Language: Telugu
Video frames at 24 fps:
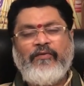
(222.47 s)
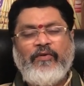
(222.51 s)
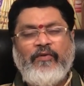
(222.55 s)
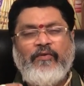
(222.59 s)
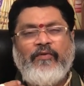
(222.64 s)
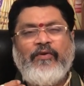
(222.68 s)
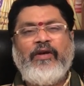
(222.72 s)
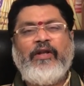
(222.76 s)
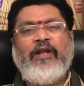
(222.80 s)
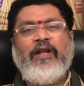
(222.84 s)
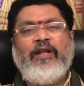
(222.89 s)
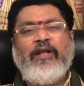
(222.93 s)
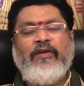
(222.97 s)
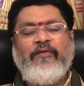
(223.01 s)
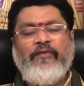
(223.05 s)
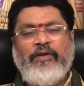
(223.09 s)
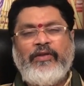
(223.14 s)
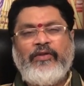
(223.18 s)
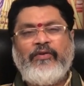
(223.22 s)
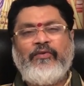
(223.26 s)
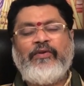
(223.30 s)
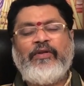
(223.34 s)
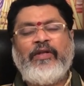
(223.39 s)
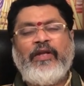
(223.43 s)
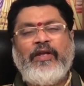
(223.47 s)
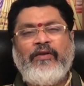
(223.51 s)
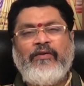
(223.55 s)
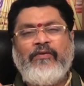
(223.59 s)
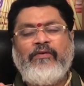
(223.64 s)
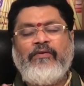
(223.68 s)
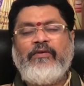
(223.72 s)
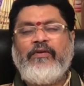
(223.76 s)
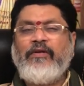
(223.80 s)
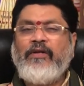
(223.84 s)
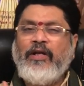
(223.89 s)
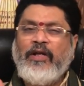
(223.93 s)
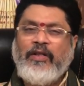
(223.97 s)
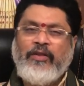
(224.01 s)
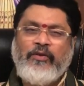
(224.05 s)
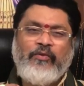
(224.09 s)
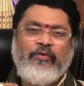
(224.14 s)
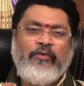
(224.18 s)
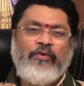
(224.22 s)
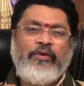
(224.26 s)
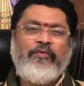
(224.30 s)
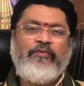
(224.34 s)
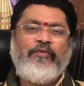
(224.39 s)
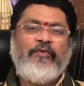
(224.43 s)
వ్యవహారాలు ఏవైతే ఉన్నాయో అది
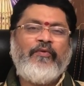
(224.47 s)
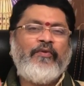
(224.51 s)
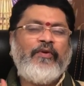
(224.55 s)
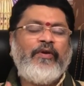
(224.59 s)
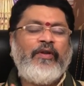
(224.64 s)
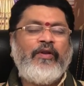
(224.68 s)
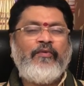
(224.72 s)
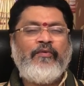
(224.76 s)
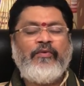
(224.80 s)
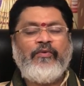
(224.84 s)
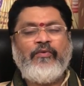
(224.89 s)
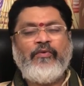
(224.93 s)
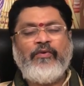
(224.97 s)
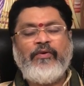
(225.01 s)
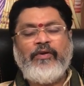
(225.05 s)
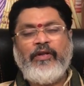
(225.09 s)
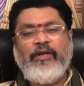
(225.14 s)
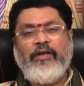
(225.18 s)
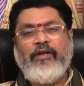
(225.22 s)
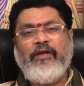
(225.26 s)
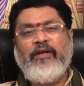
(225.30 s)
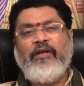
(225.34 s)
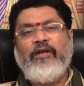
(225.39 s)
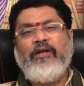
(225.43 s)
కోర్టు వ్యవహారం అనుకోండి